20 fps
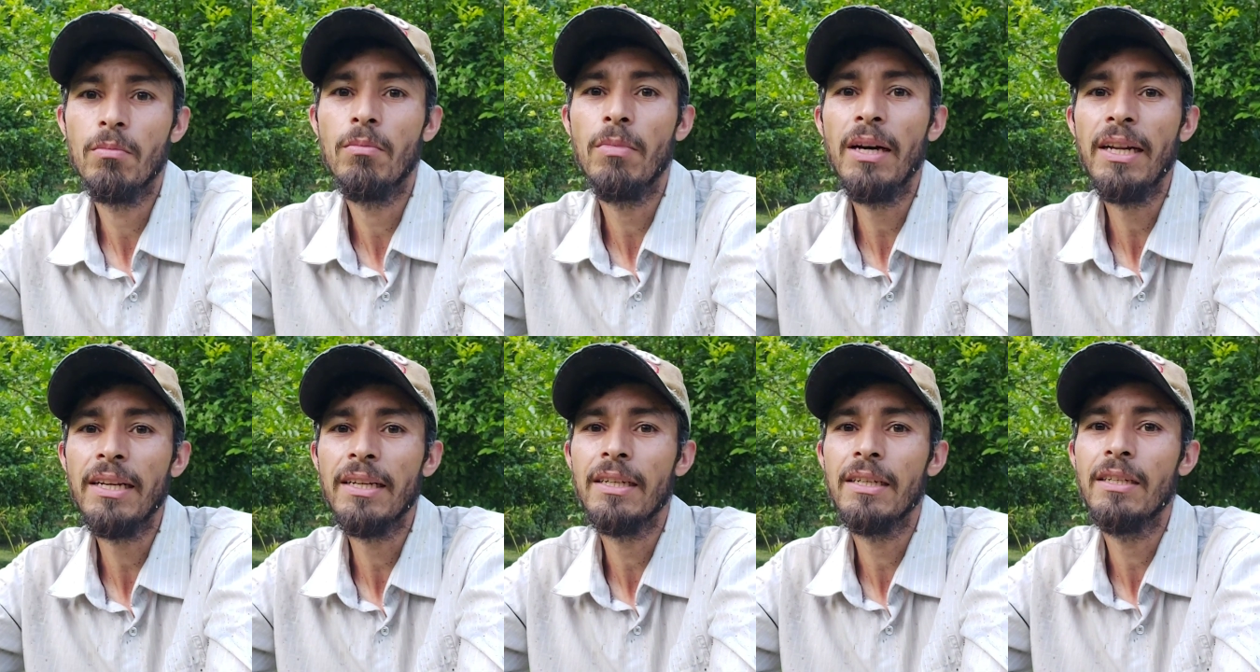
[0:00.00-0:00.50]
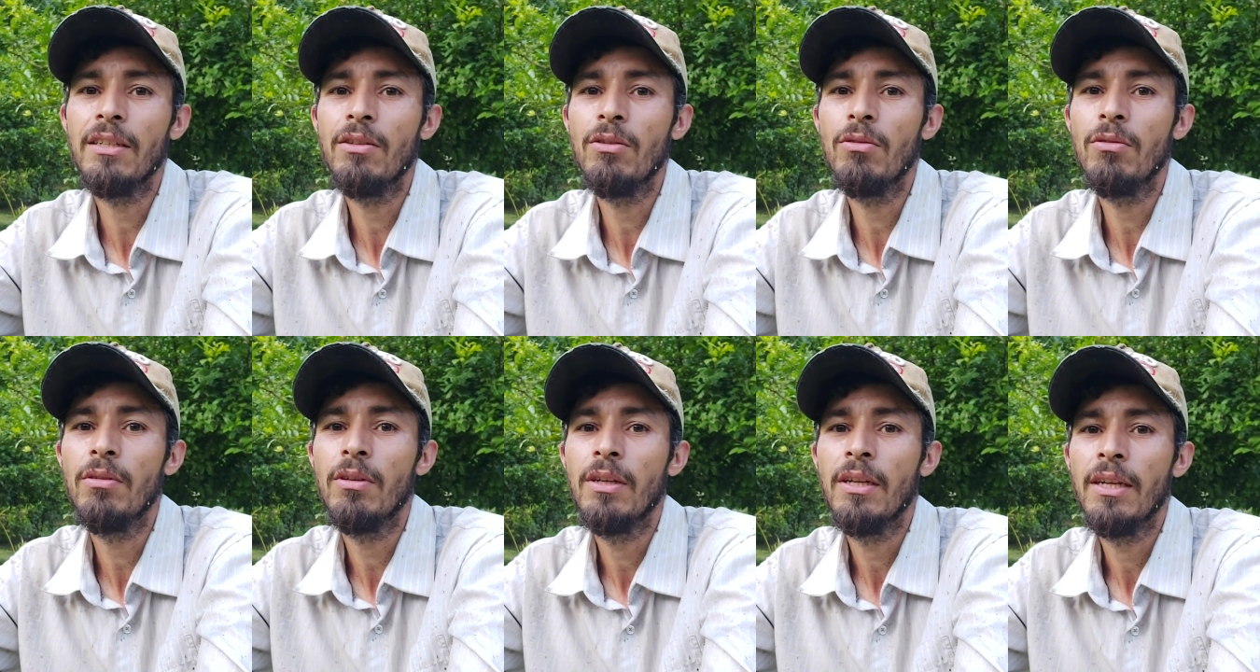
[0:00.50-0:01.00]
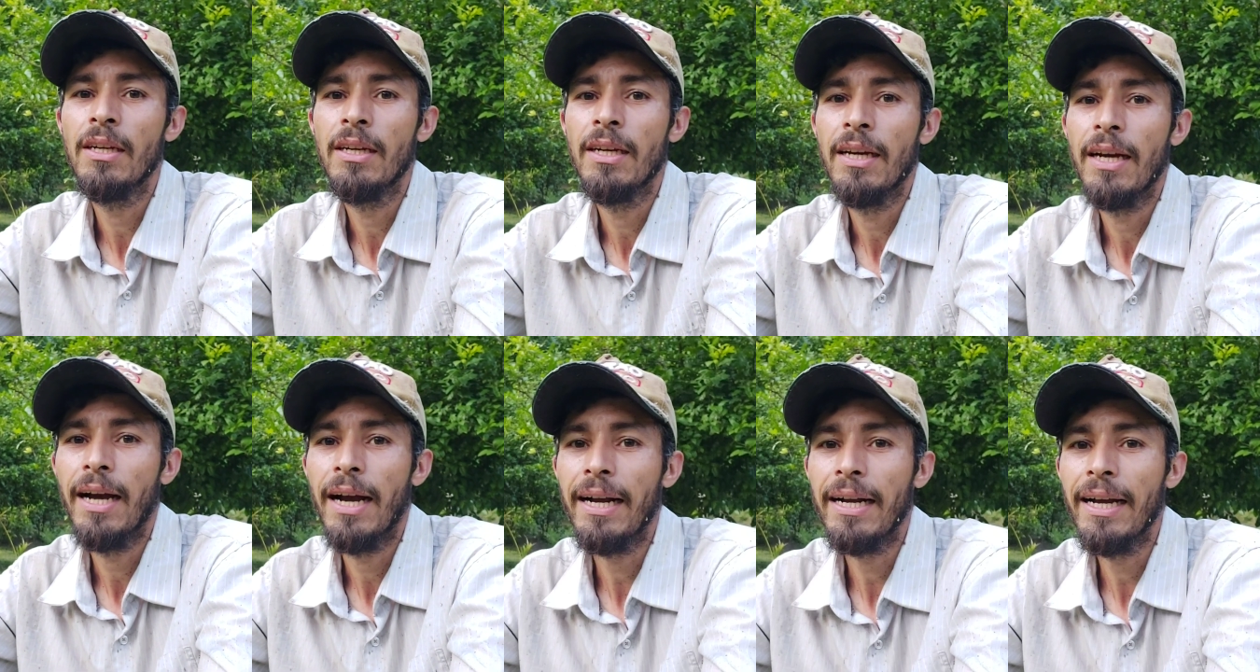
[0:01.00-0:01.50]
matando
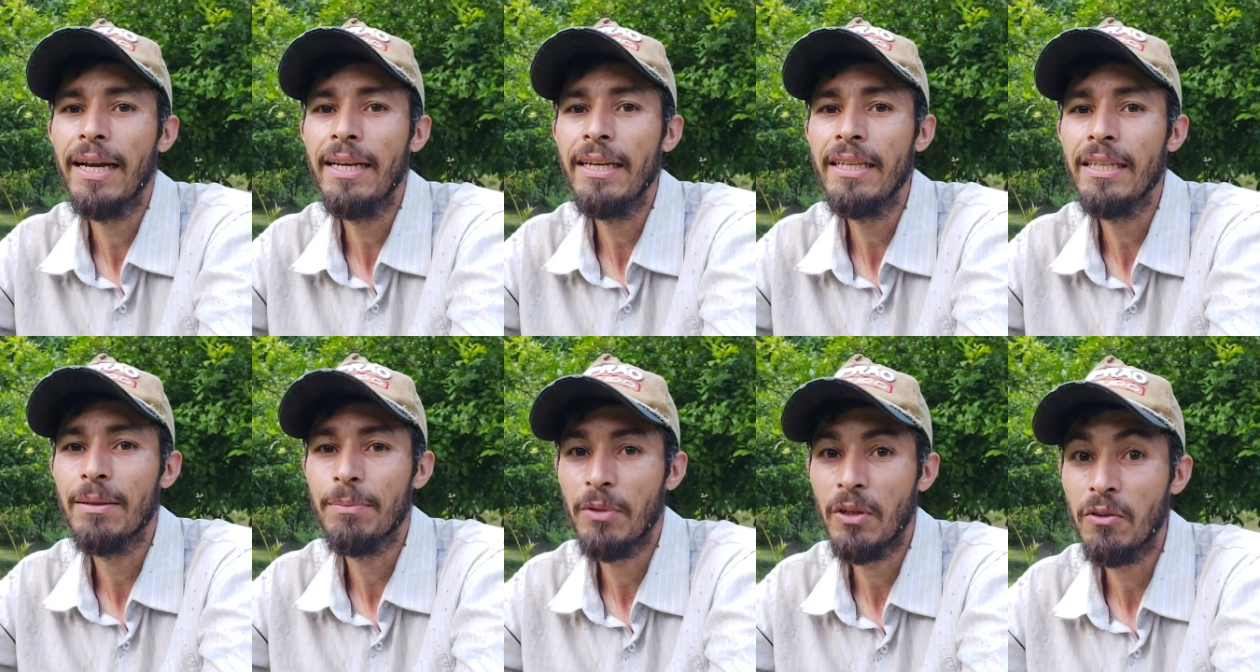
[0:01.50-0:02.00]
a galinha.